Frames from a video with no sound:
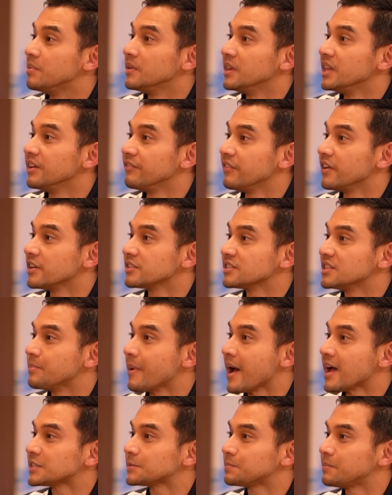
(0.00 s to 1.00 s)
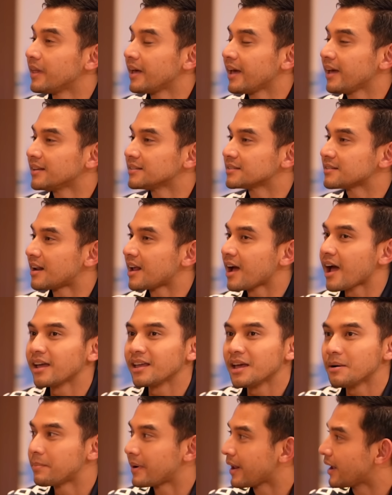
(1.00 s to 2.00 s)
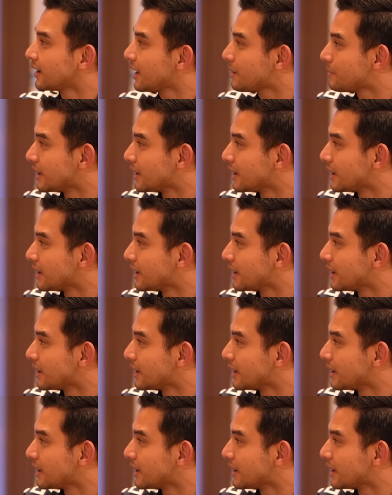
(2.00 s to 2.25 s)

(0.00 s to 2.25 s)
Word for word: believe it is the best place. Sama kan kayaknya